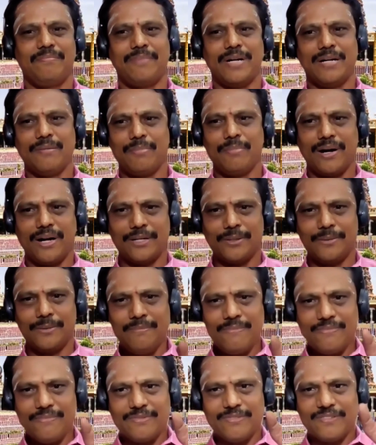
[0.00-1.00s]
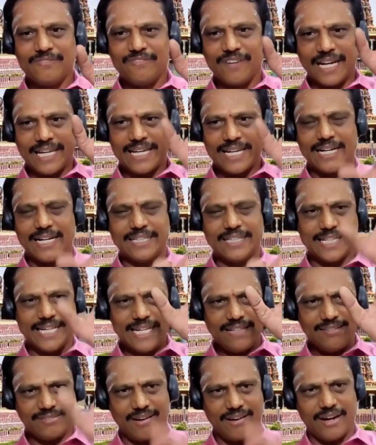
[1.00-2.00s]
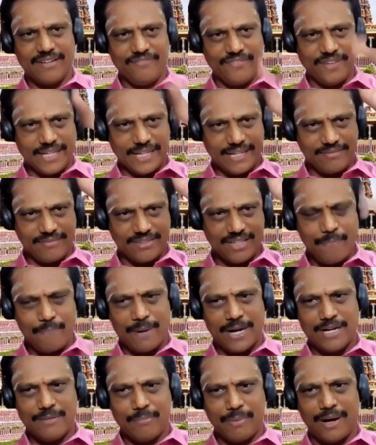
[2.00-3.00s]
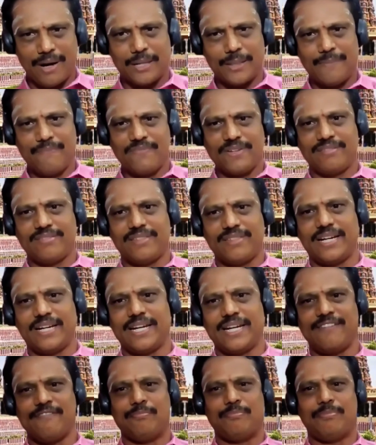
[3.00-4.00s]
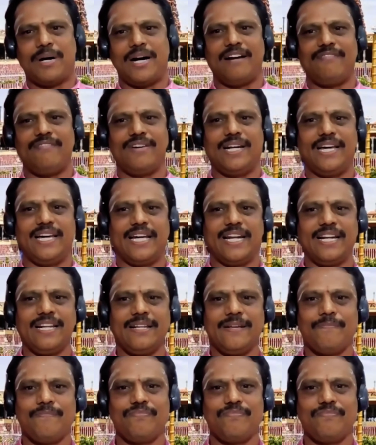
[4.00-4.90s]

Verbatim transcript: பண்பாடும் விளையாட்டை தான் பிரித்து பண்பாடும் வித்தகர் இப்பாவலர்